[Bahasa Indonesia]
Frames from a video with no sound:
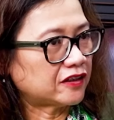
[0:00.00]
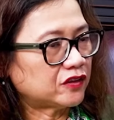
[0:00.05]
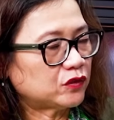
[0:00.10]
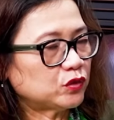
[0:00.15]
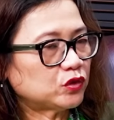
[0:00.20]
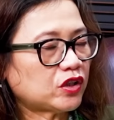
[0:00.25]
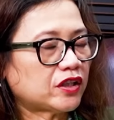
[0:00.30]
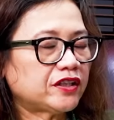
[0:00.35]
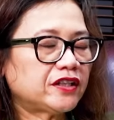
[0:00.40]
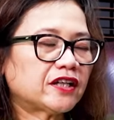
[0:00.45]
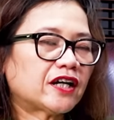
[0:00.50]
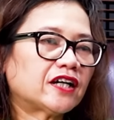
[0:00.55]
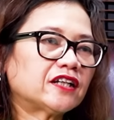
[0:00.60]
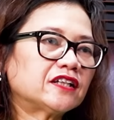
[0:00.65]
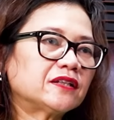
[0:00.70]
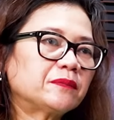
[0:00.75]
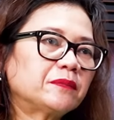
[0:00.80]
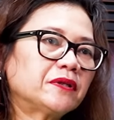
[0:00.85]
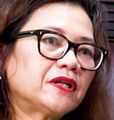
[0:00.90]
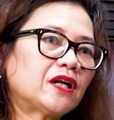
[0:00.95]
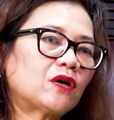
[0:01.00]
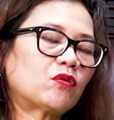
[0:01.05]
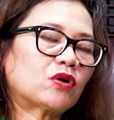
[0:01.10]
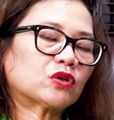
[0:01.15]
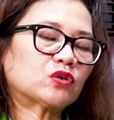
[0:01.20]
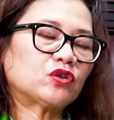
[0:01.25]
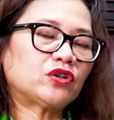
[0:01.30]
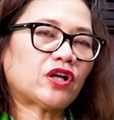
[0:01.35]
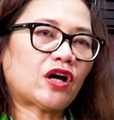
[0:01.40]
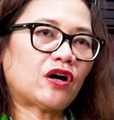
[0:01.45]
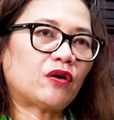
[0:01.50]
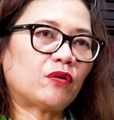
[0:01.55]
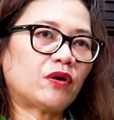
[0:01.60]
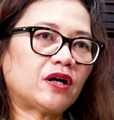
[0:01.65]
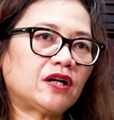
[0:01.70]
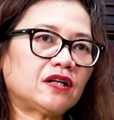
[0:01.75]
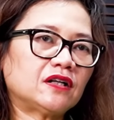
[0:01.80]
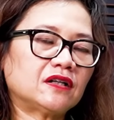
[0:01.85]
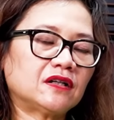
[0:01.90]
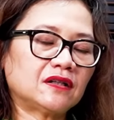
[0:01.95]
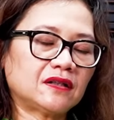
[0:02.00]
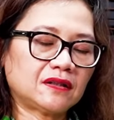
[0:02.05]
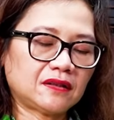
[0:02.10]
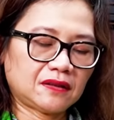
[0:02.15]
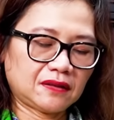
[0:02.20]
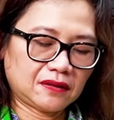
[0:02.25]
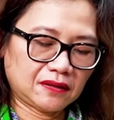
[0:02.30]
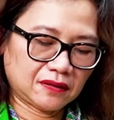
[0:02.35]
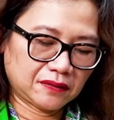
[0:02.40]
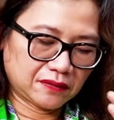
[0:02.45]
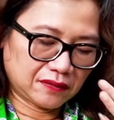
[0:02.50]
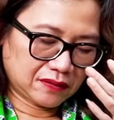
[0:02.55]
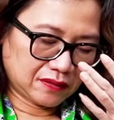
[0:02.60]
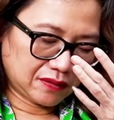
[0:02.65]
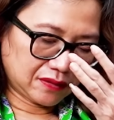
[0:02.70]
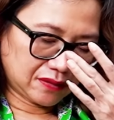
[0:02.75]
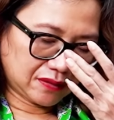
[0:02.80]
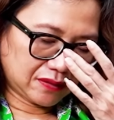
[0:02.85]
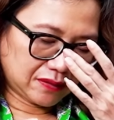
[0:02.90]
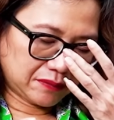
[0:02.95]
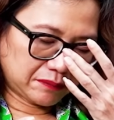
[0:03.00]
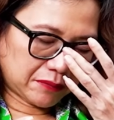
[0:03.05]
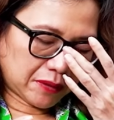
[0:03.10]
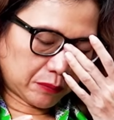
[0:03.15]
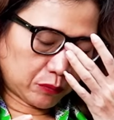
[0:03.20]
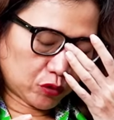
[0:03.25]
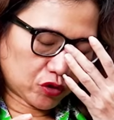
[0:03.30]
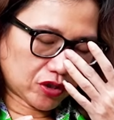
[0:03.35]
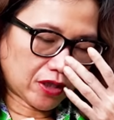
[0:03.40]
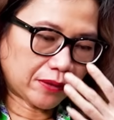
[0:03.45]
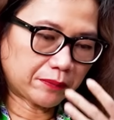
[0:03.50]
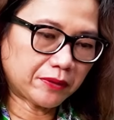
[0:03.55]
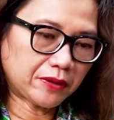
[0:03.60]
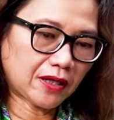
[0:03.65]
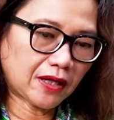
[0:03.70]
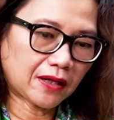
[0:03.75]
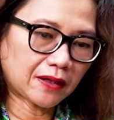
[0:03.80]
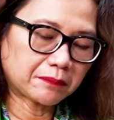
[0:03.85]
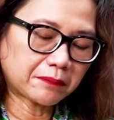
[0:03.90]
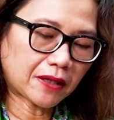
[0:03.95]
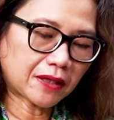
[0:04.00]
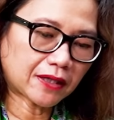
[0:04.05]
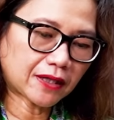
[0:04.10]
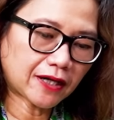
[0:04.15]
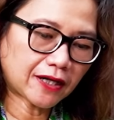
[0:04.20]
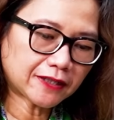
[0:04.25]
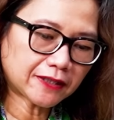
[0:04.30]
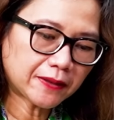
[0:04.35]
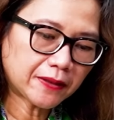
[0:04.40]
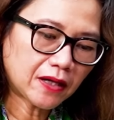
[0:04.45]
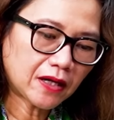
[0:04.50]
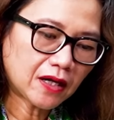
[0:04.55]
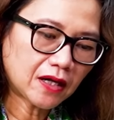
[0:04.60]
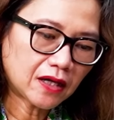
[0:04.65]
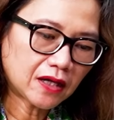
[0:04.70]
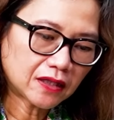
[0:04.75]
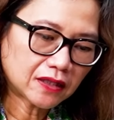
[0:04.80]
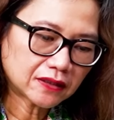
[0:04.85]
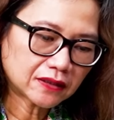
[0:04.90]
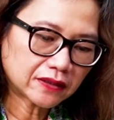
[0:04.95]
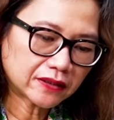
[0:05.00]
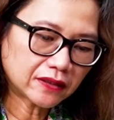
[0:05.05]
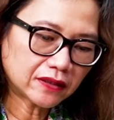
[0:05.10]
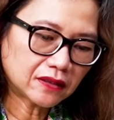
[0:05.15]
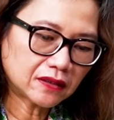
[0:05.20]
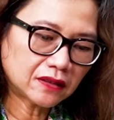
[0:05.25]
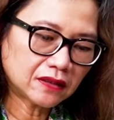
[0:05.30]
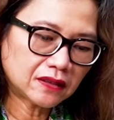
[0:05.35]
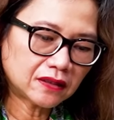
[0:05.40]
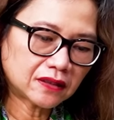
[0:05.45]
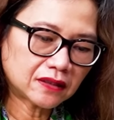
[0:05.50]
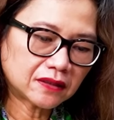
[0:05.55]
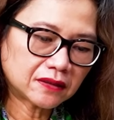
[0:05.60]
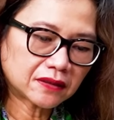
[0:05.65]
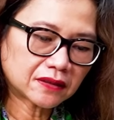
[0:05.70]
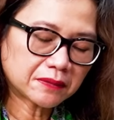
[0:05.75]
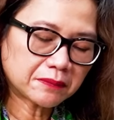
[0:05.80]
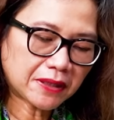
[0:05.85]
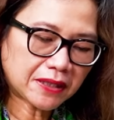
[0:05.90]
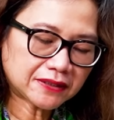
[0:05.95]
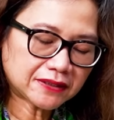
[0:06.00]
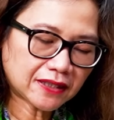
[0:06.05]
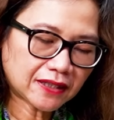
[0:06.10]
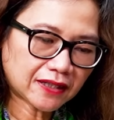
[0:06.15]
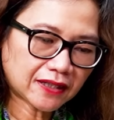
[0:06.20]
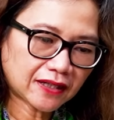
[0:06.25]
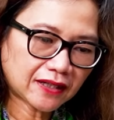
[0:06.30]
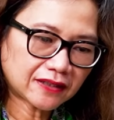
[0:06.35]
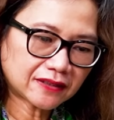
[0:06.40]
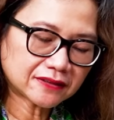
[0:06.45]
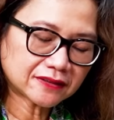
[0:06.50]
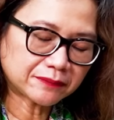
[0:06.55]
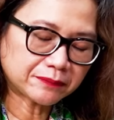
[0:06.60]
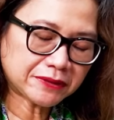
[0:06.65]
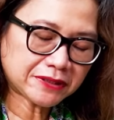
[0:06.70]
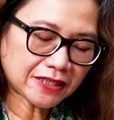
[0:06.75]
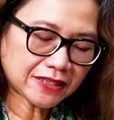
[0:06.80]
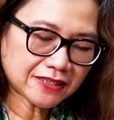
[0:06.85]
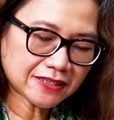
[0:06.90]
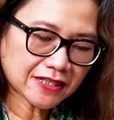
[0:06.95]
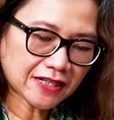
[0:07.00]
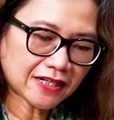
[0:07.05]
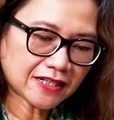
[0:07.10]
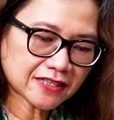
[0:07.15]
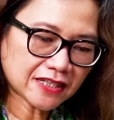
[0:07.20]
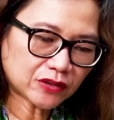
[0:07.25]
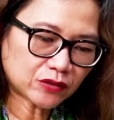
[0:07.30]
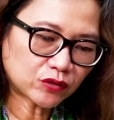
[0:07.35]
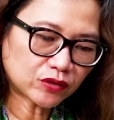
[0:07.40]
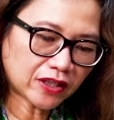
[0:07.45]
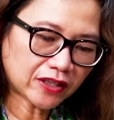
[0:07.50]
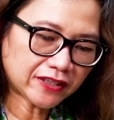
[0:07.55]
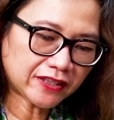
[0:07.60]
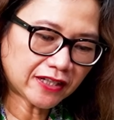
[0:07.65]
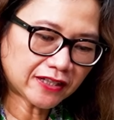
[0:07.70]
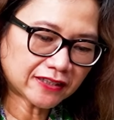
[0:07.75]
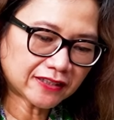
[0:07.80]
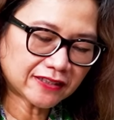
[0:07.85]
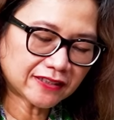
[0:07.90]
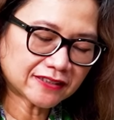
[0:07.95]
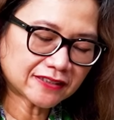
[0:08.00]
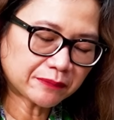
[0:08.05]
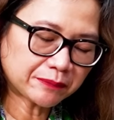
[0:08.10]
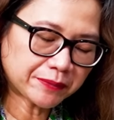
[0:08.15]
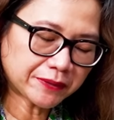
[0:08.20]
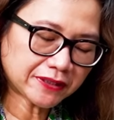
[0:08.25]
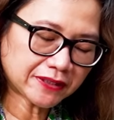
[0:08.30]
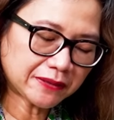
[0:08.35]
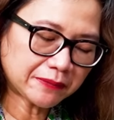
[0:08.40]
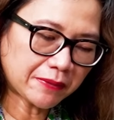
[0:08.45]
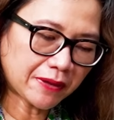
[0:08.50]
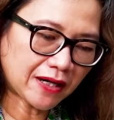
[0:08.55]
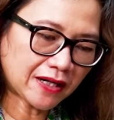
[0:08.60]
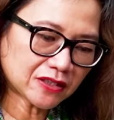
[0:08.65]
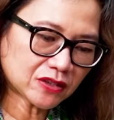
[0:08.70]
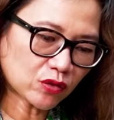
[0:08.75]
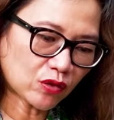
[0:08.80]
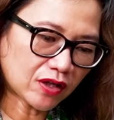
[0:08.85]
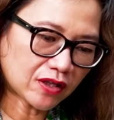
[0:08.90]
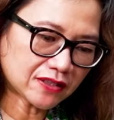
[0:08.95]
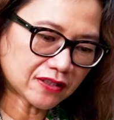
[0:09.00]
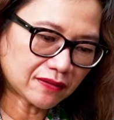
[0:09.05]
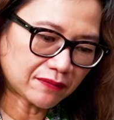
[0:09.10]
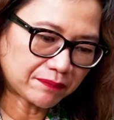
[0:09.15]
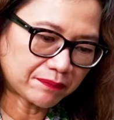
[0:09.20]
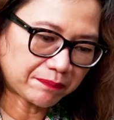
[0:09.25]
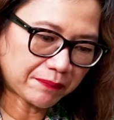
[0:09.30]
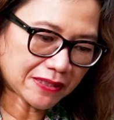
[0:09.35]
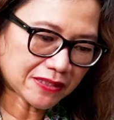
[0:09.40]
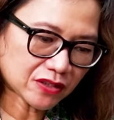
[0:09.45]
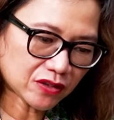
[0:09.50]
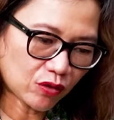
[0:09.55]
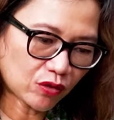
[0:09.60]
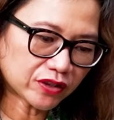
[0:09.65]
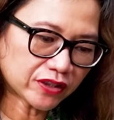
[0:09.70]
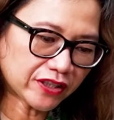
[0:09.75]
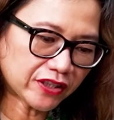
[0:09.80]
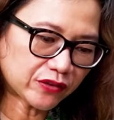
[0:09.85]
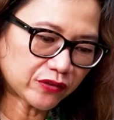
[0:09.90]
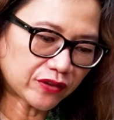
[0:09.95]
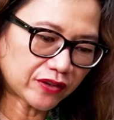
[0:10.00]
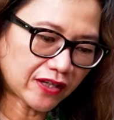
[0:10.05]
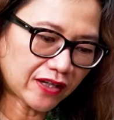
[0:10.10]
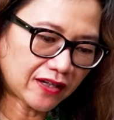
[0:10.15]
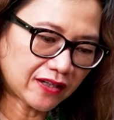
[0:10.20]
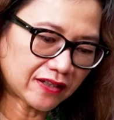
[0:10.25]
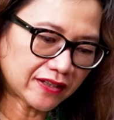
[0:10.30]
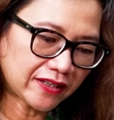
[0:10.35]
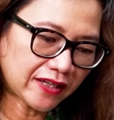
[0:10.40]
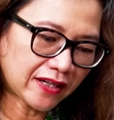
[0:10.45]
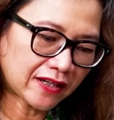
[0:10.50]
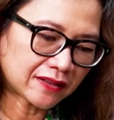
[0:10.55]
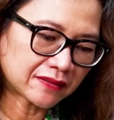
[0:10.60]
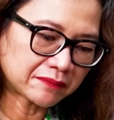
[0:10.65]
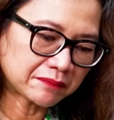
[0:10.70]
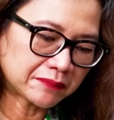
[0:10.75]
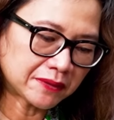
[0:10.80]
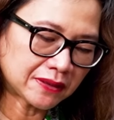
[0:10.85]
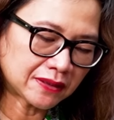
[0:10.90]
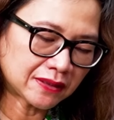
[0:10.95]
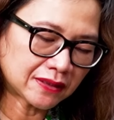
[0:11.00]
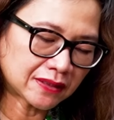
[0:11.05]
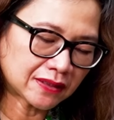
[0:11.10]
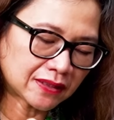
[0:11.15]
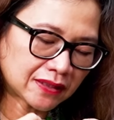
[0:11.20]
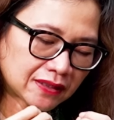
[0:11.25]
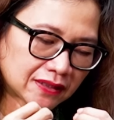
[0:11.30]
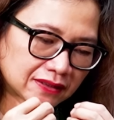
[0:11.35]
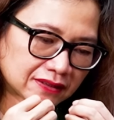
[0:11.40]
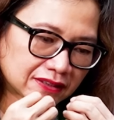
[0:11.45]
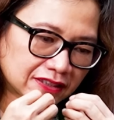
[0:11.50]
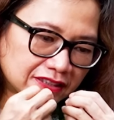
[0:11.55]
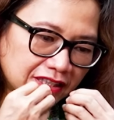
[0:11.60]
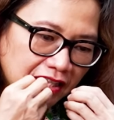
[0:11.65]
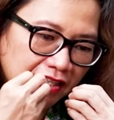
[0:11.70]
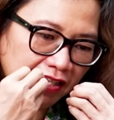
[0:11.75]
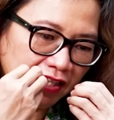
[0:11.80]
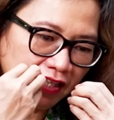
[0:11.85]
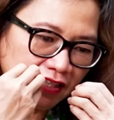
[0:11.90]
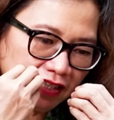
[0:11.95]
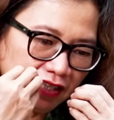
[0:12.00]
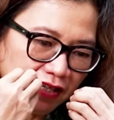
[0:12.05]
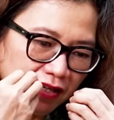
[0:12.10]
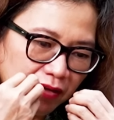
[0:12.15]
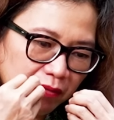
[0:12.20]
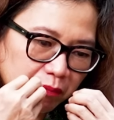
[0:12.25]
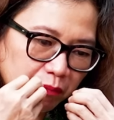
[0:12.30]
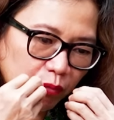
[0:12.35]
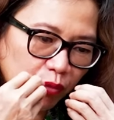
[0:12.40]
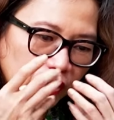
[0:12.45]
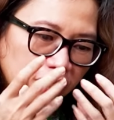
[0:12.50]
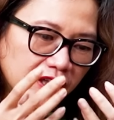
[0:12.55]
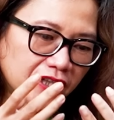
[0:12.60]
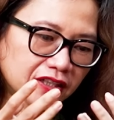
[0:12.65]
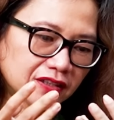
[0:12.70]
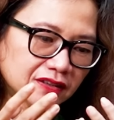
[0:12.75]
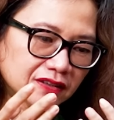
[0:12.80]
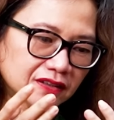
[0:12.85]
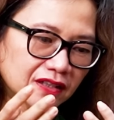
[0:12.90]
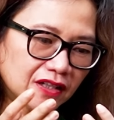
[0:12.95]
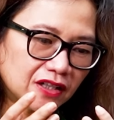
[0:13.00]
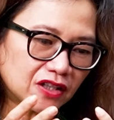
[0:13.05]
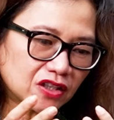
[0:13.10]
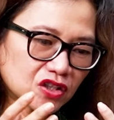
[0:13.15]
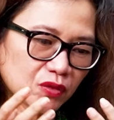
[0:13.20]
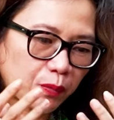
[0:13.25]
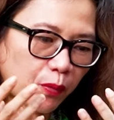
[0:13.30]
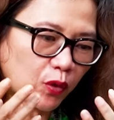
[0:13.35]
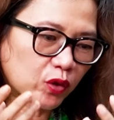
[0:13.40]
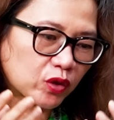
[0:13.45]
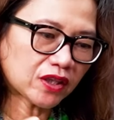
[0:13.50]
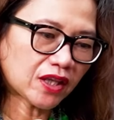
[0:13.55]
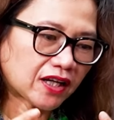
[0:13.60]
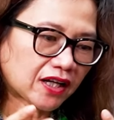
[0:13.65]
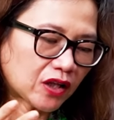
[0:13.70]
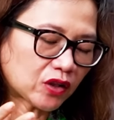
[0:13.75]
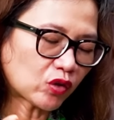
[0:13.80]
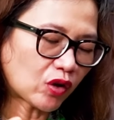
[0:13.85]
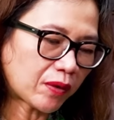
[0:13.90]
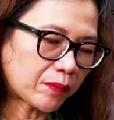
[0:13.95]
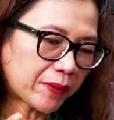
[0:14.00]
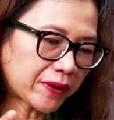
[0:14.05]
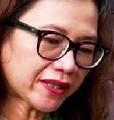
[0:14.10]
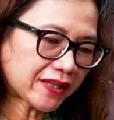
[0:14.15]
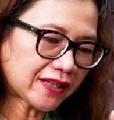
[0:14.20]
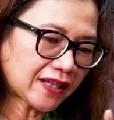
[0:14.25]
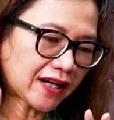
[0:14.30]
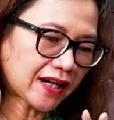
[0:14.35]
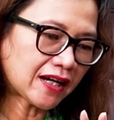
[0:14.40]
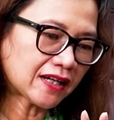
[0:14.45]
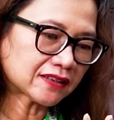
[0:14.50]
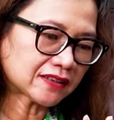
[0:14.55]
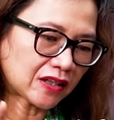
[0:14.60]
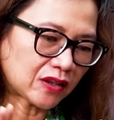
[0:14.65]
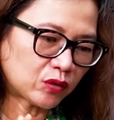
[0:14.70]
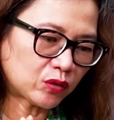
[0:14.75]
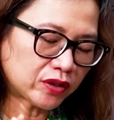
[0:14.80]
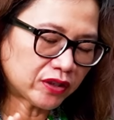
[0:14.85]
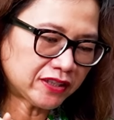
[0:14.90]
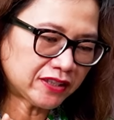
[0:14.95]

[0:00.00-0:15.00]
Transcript: itu tadi kan dibilang waktu di awal uh, uh, Mbak Musda bilang bahkan uh, kebanyakan misalnya salah satu tadi yang sempat dibahas soal paslon gitu ya yang meng, secara mungkin spontan atau apa kita nggak tahu